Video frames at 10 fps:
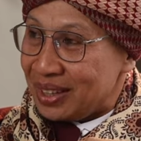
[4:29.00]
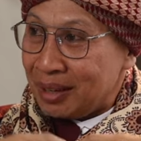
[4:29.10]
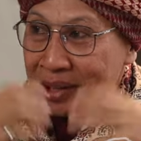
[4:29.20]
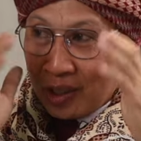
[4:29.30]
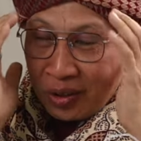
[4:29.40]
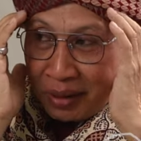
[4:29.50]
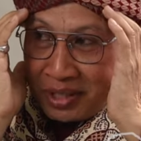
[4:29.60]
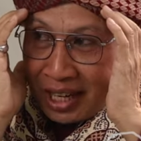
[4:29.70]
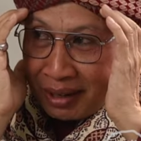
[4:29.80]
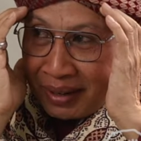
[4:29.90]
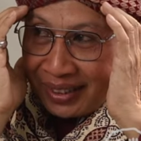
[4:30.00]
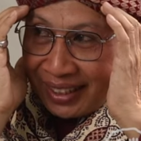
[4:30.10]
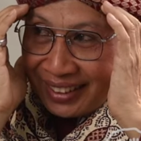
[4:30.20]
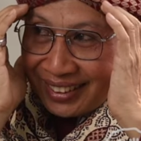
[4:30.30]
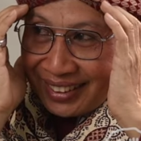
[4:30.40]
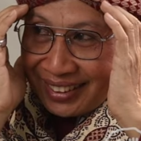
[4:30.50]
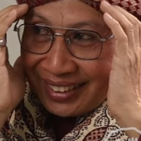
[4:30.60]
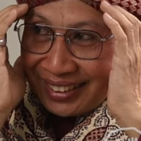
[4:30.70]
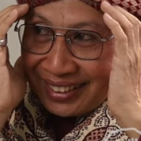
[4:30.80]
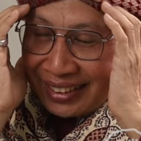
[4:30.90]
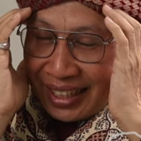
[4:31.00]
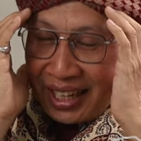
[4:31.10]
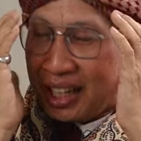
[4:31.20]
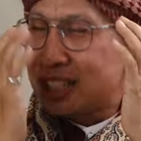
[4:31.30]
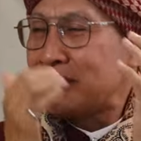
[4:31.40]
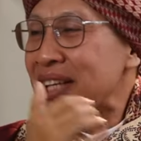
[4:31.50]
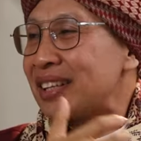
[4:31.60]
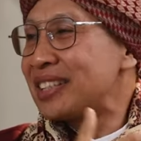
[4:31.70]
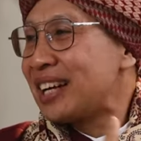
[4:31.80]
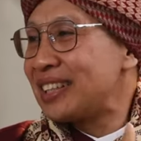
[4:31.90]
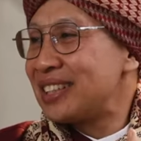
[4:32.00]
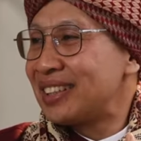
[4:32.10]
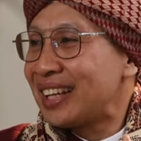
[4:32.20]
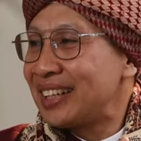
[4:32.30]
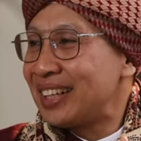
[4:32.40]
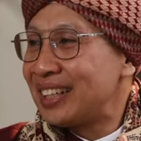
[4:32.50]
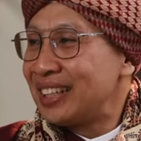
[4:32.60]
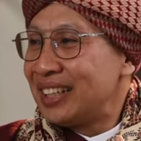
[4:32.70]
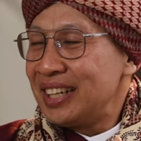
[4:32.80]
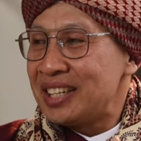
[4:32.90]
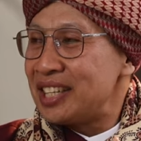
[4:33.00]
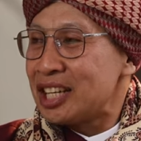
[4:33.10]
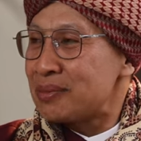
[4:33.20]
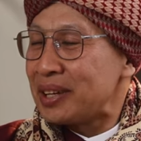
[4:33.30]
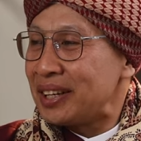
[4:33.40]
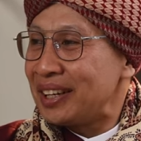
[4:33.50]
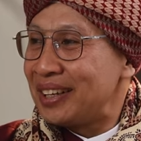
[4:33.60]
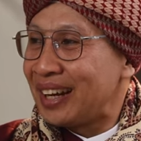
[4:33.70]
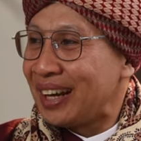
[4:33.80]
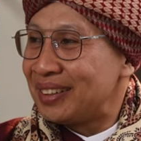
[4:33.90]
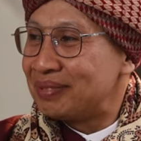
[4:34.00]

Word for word: Tapi kalau orang menjaga mata, akan semakin terjaga cintanya. Istrinya semakin indah.